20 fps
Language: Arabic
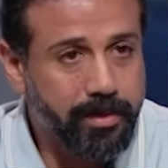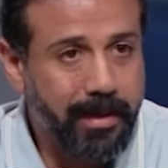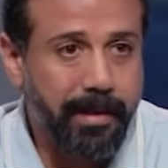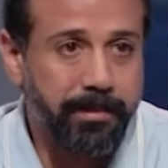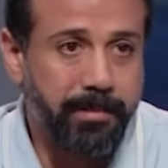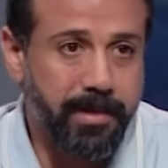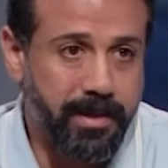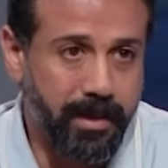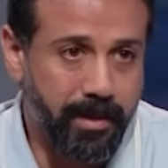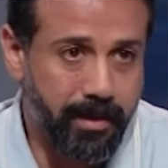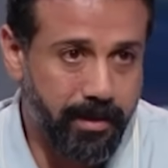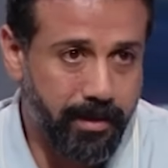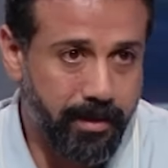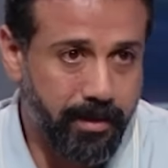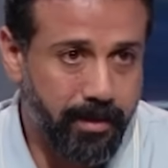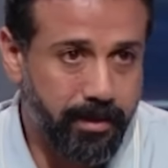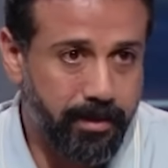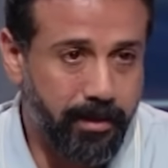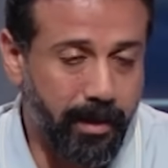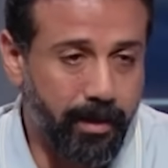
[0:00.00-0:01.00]
عن ميزانها اه
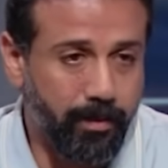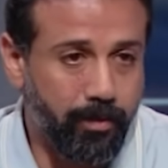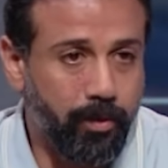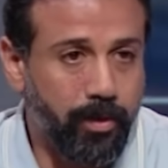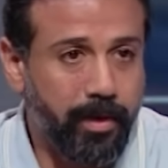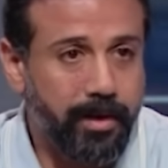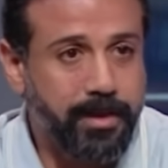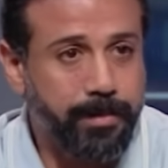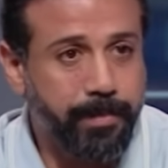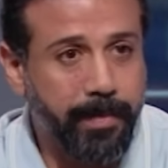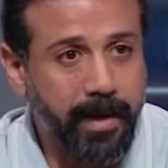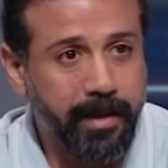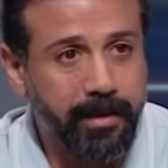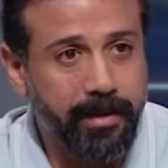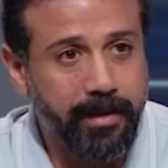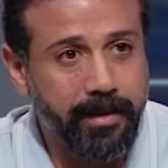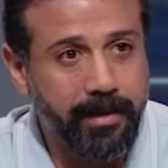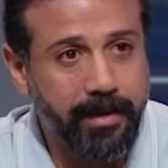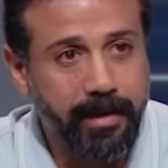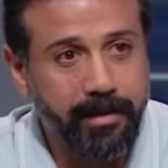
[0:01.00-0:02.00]
طيب واكسبكتد
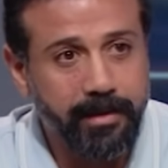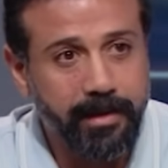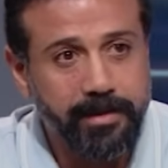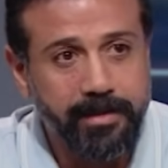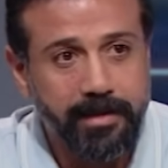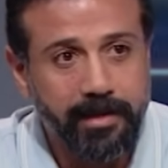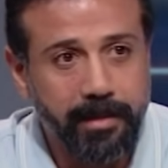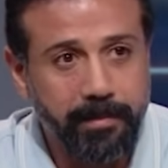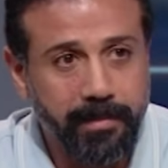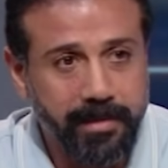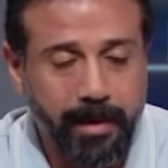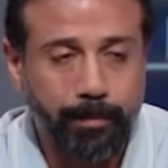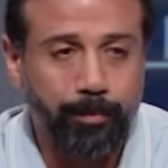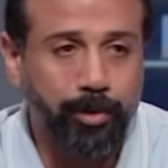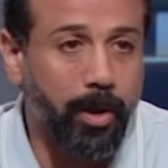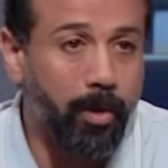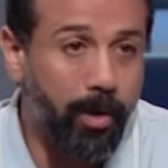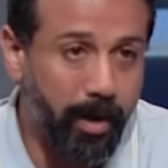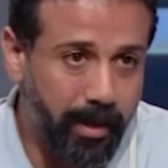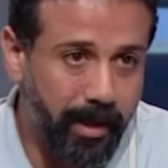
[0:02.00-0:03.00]
انها تنزل الميزان
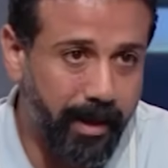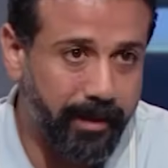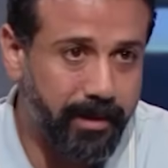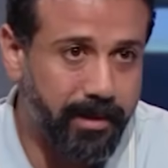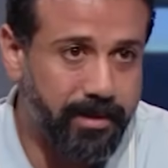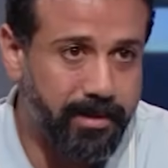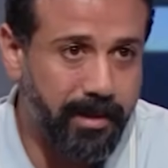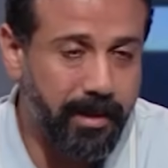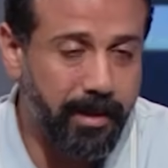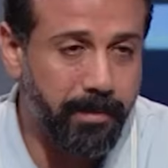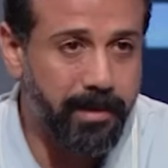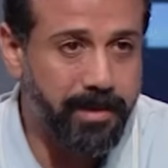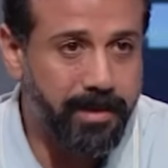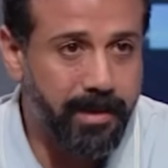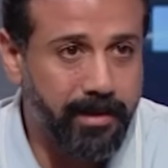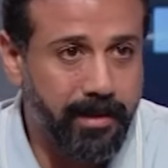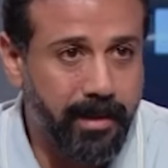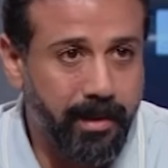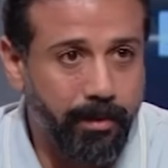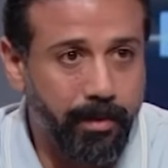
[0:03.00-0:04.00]
متوقع تنزل الميزان
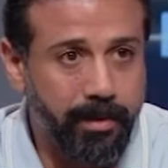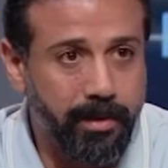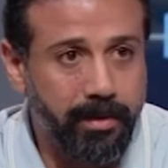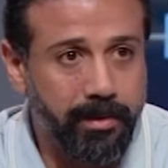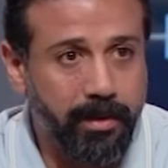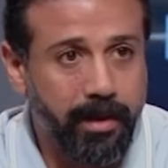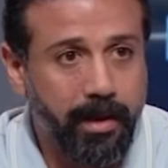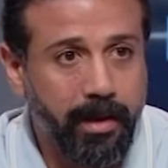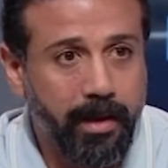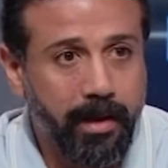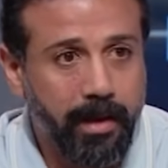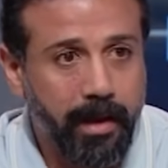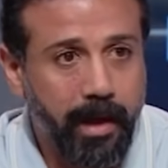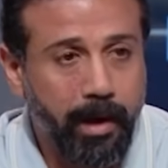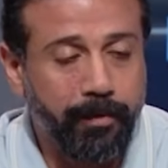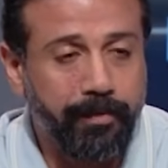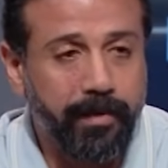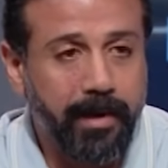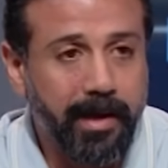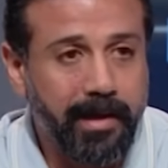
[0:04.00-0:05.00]
ده وذن او
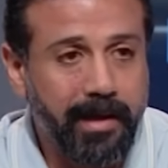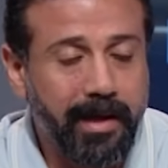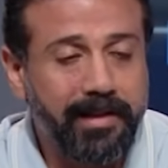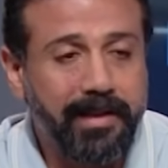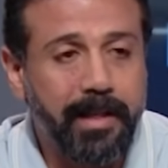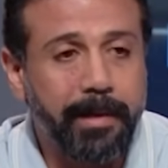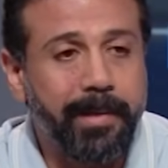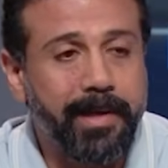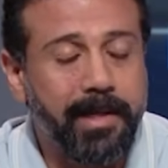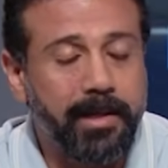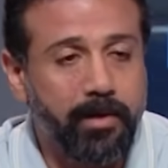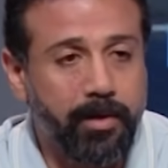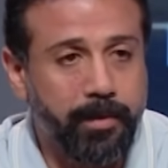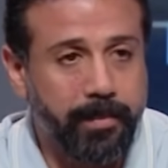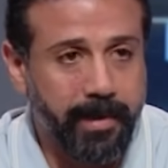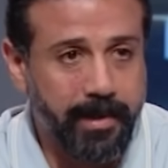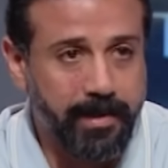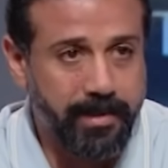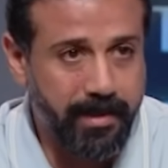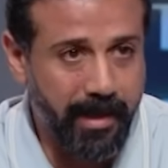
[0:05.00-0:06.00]
في خلال
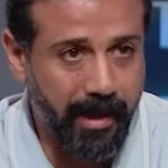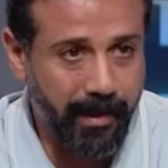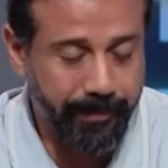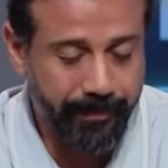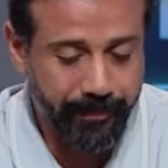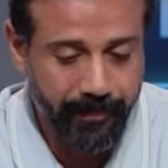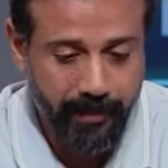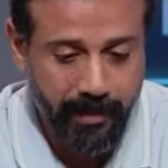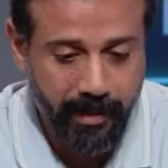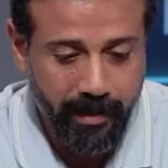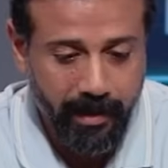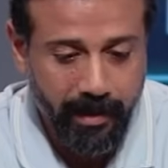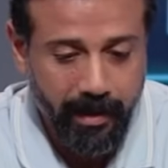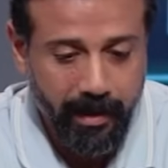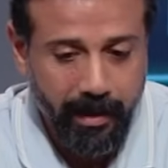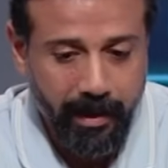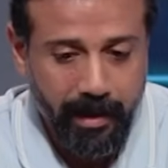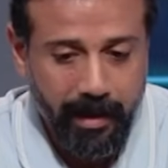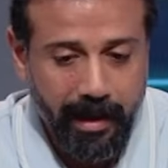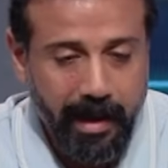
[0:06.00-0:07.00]
48 ساعه
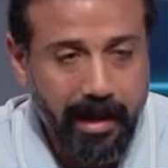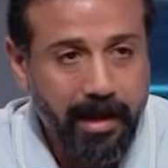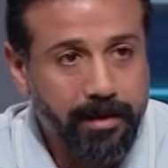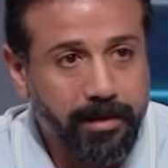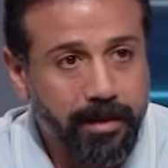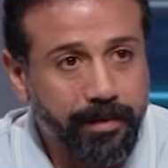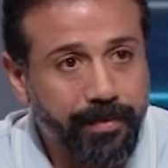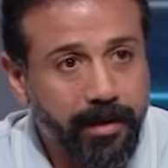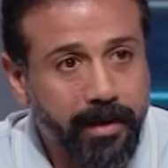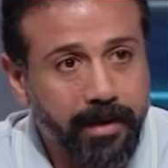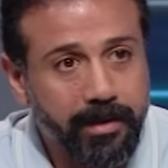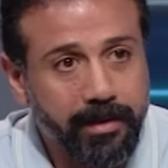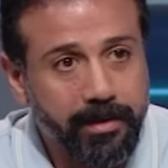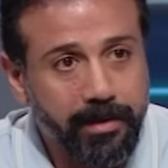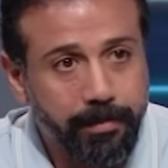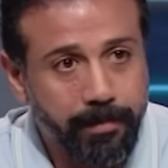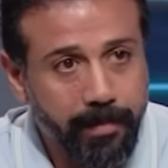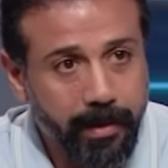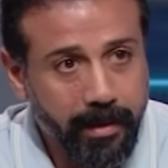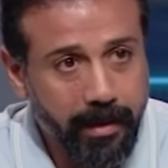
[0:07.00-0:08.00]
خلينا نتفق ان
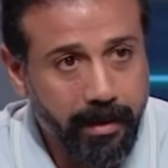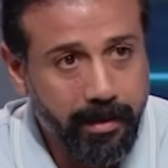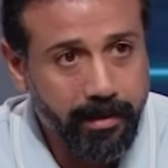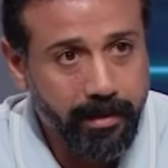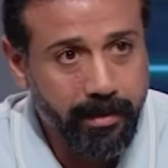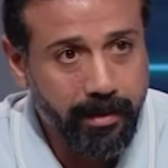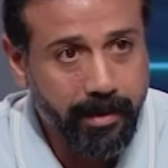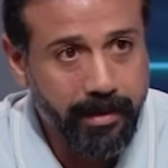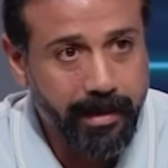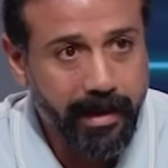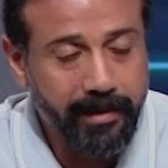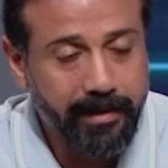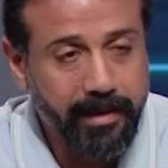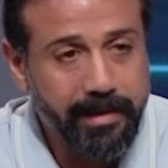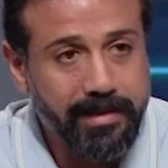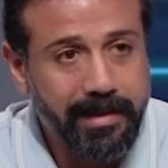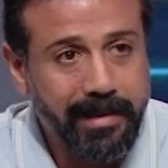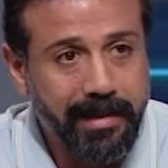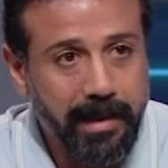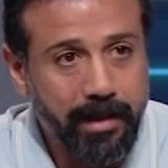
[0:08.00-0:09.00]
طبيا انك
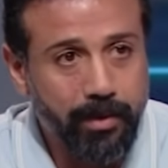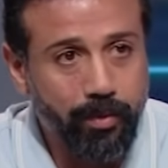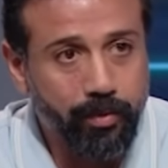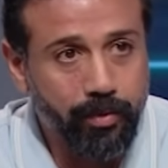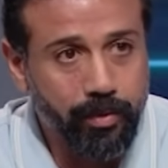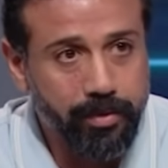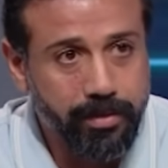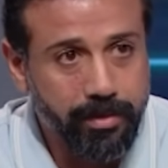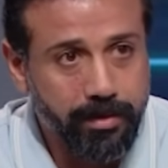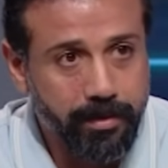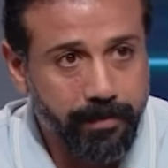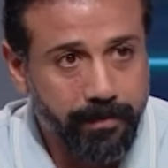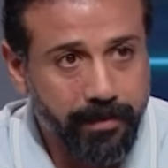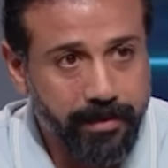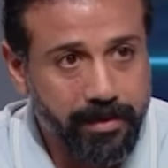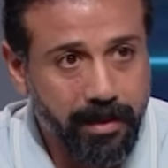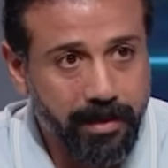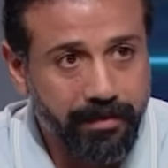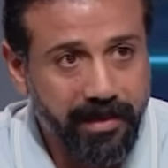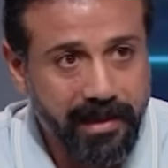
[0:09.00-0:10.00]
تنزل كيلو ونص في
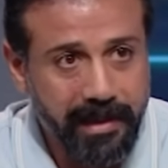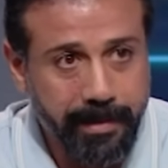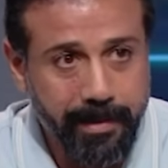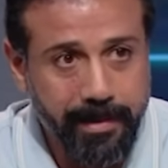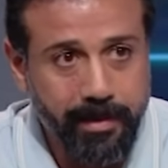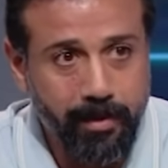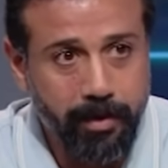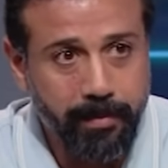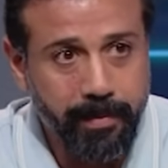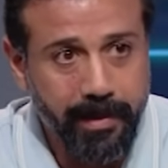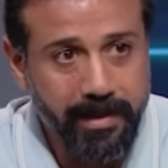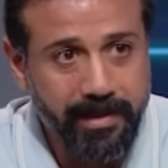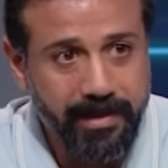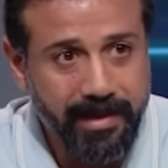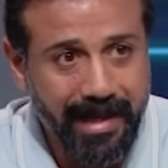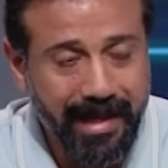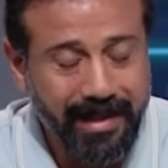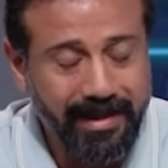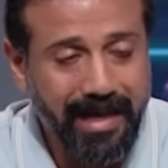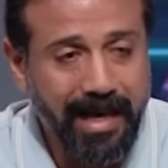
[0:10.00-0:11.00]
ظرف 48
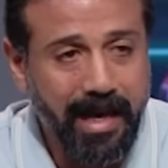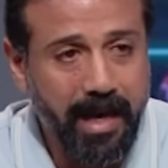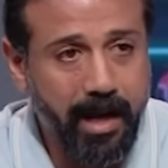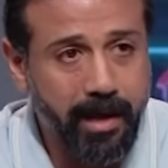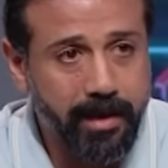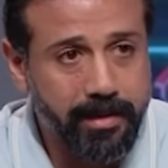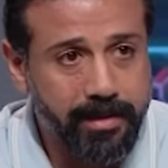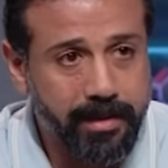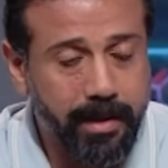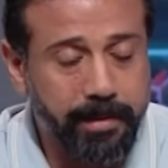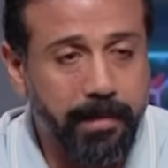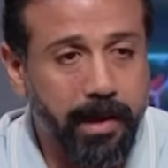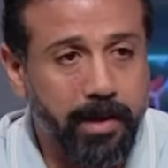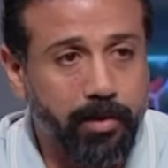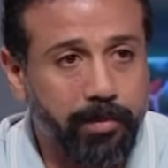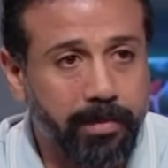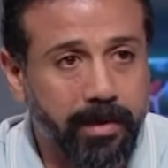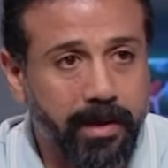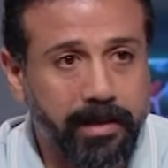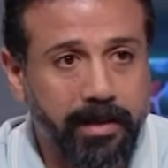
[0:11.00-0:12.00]
ساعه ده اقصى ما
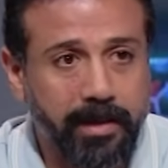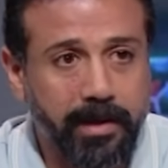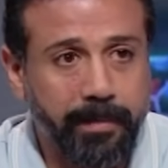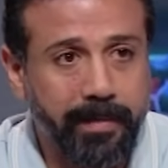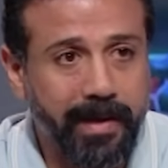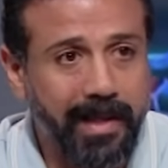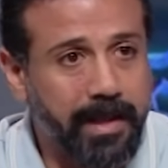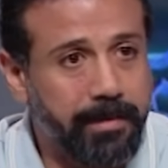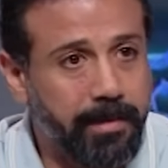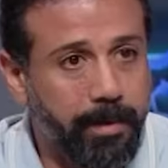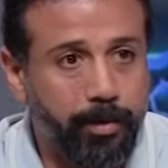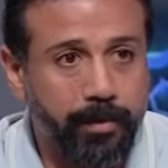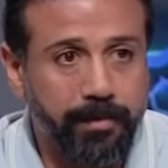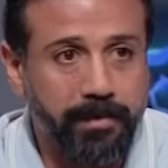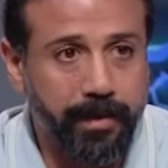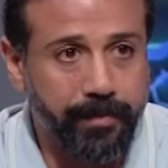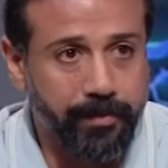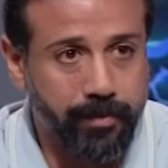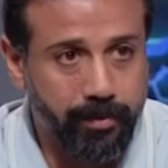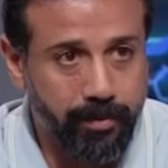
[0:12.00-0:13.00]
يمكن ان البني ادم يعمله في
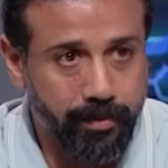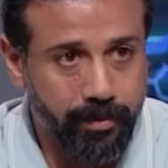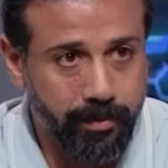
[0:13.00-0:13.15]
نفسه